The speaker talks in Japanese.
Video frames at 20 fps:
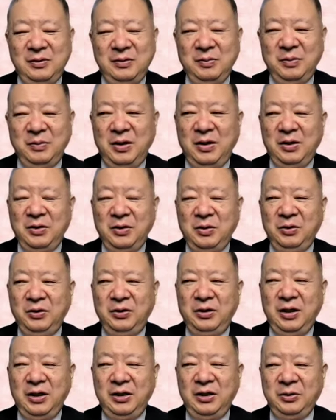まあ、そういっ
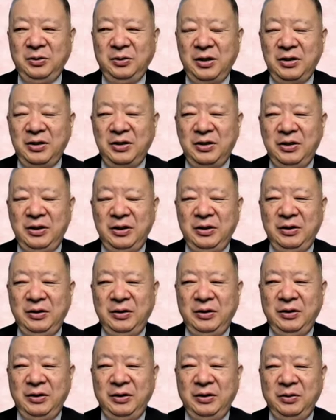た人た
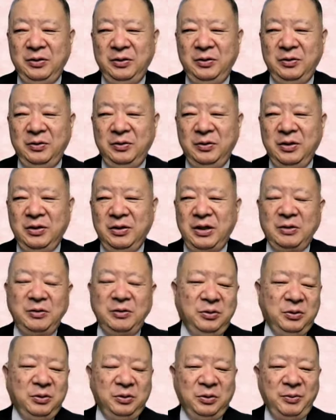ちの
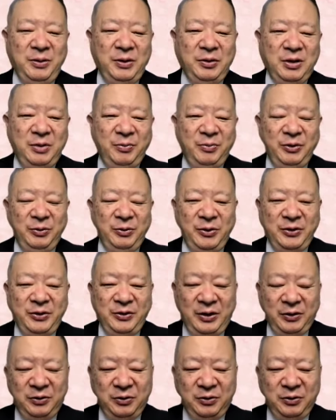策動を止めるためにもですね、